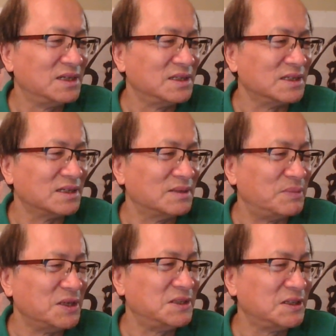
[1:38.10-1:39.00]
这个
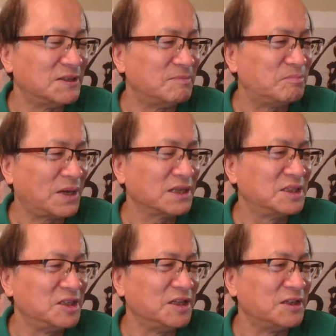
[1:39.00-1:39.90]
北京人，八
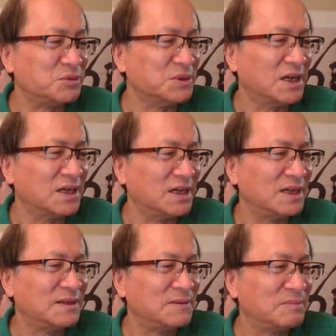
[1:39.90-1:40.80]
七年入党，
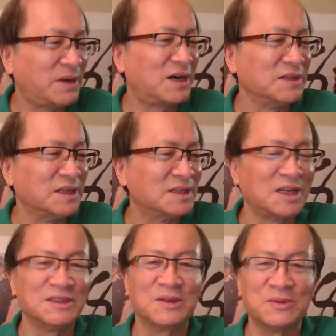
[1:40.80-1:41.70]
八二年
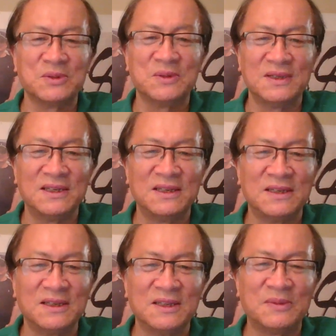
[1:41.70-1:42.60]
参加工作。
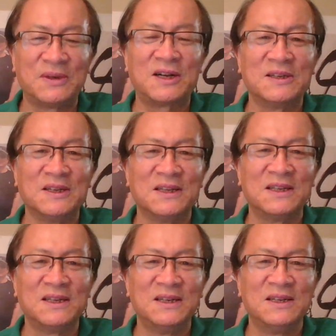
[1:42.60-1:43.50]
那八二
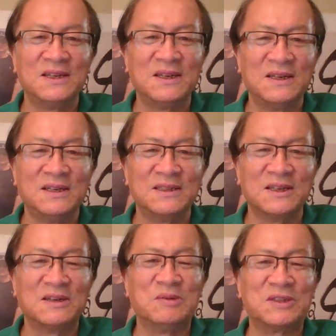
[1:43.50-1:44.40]
年，
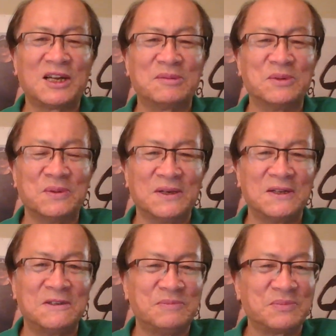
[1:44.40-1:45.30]
这和我差不多
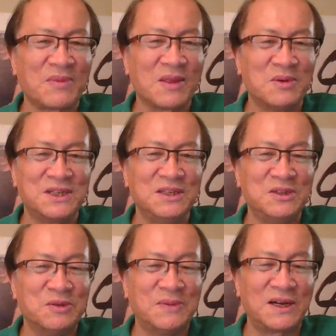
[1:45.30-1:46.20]
啊。我是
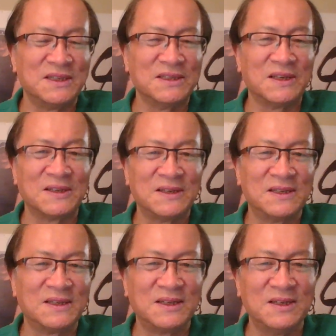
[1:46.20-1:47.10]
一九八二年
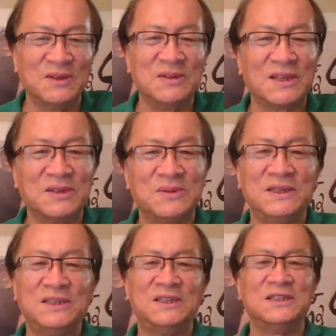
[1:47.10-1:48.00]
辽宁大
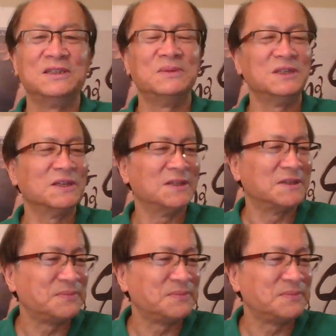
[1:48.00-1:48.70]
学历史系毕业的。